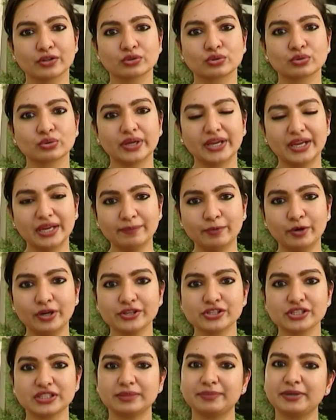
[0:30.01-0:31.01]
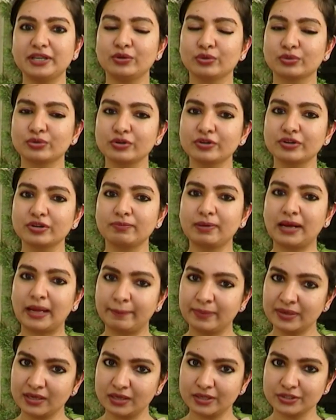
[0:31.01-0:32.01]
तो यही जिते बड़े लोकंर
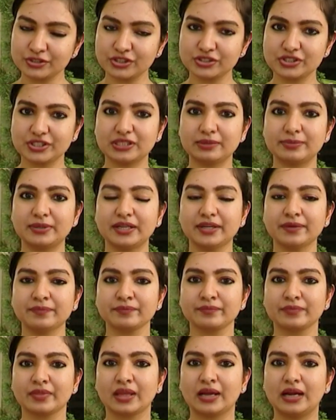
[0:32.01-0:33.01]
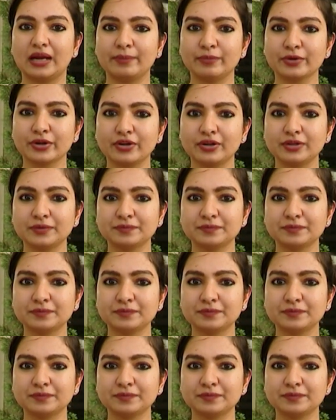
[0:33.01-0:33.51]
भावना अच्छी जिते बड़े आमर